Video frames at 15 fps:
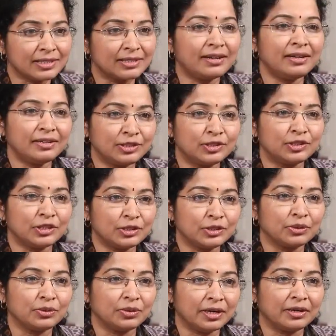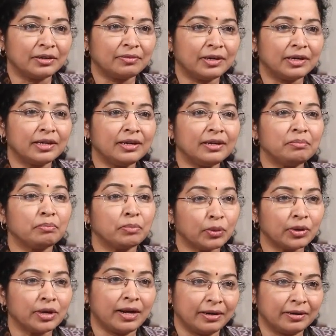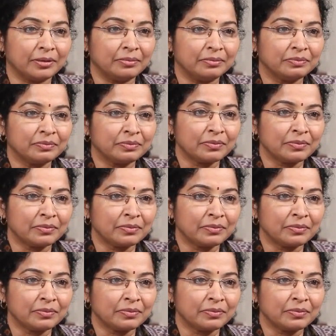రెజ్లర్స్ చేస్తున్నటువంటి పోరాటం